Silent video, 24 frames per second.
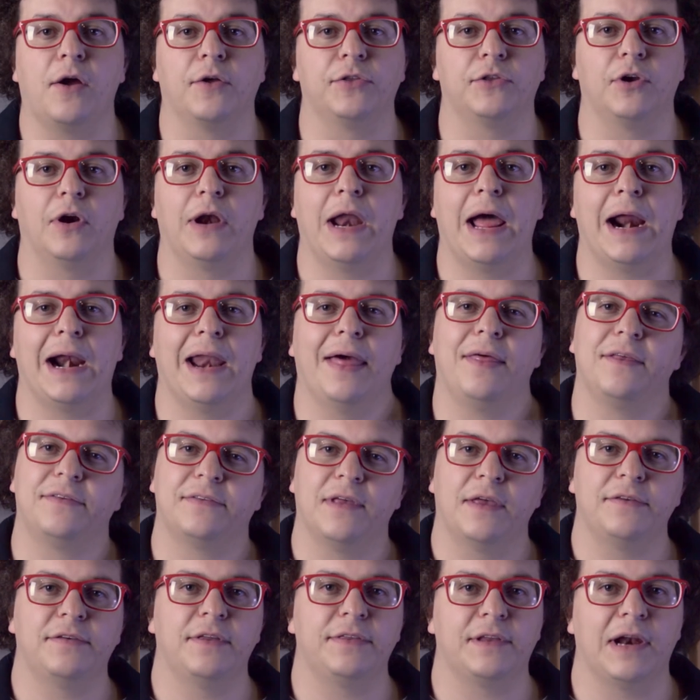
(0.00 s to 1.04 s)
controlar la
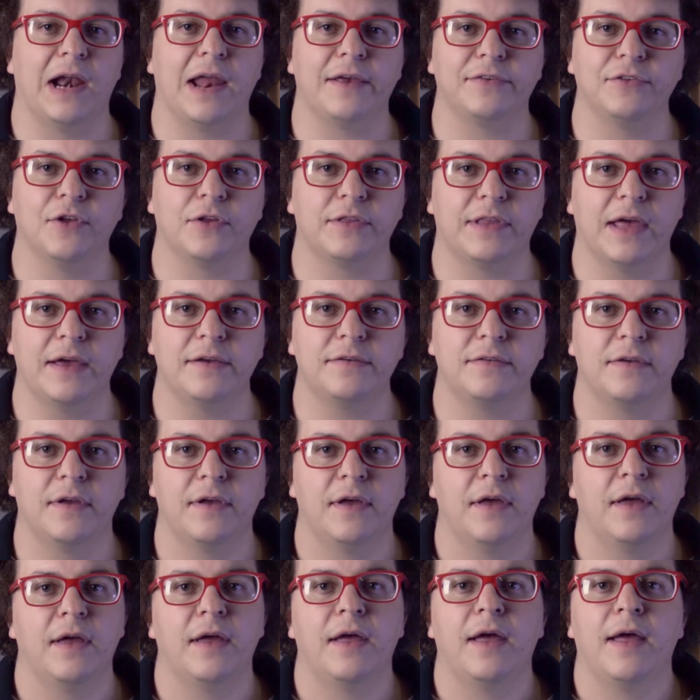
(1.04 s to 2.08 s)
distancia entre las notas,
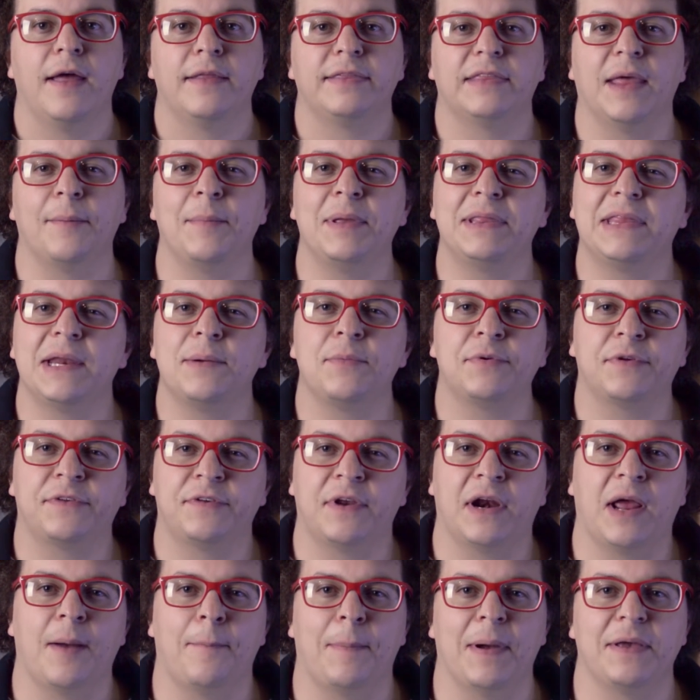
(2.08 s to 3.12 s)
también tenemos que
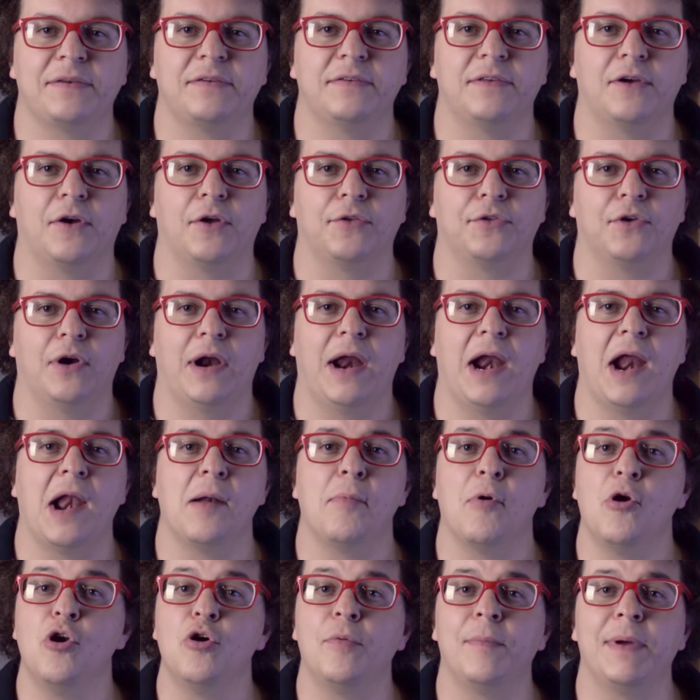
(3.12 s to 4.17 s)
ser capaces de controlar el
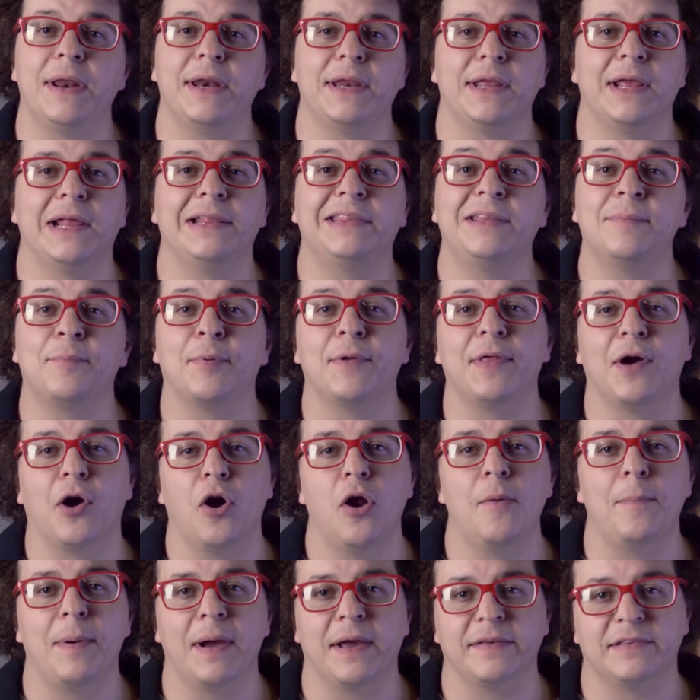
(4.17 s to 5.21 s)
volumen y el tipo de
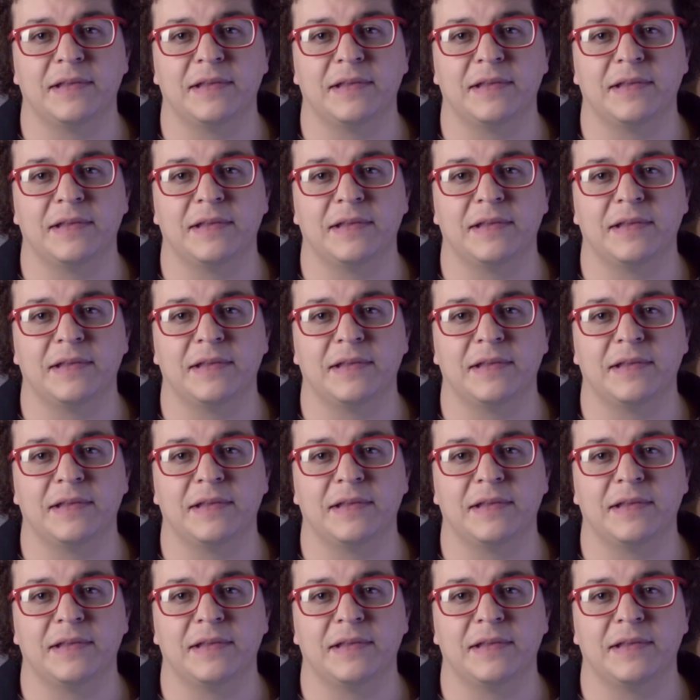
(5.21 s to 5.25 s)
golpe que